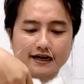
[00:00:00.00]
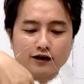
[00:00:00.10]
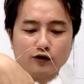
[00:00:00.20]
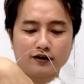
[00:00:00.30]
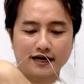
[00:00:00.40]

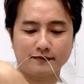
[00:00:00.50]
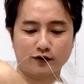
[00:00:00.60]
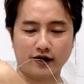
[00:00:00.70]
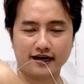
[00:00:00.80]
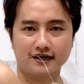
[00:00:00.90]
cái lỗ hồi nãy
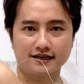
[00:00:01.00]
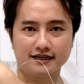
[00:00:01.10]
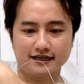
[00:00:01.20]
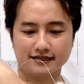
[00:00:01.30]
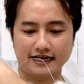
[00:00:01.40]
mình khoét đó,
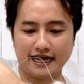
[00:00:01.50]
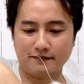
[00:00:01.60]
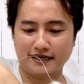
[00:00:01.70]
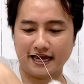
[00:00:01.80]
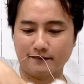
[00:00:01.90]
để
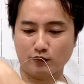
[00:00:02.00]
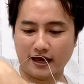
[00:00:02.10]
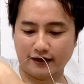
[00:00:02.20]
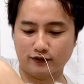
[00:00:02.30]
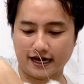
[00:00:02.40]
lát mình nhét cái bóng
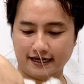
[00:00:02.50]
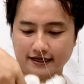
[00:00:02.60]
đèn vô đây.